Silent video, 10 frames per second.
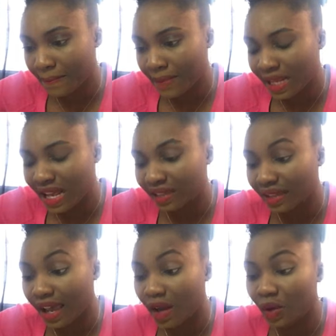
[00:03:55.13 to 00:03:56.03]
Il y a
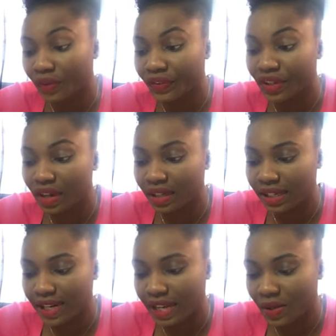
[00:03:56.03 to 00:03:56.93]
très longtemps
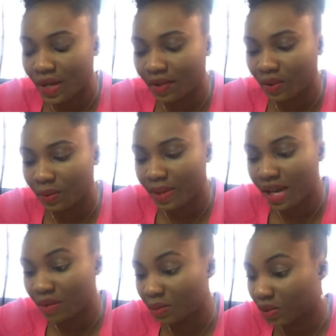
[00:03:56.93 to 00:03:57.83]
qu'elle a eu à tomber
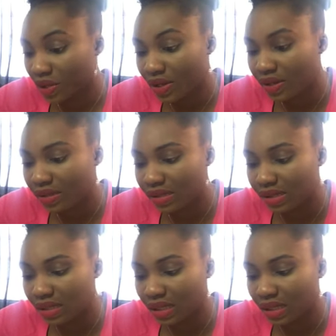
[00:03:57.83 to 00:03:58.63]
amoureuse.